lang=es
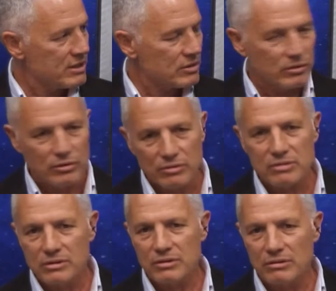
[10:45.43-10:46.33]
Esto yo,
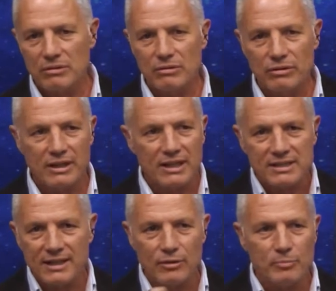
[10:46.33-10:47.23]
yo lo, de
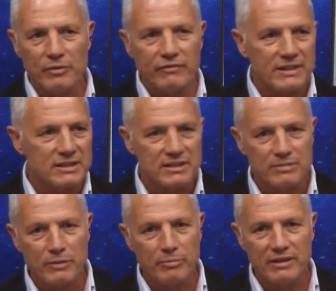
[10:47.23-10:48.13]
casado por fases
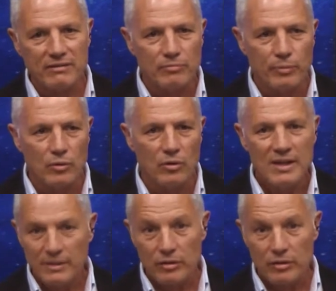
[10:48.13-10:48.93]
me parece un poco,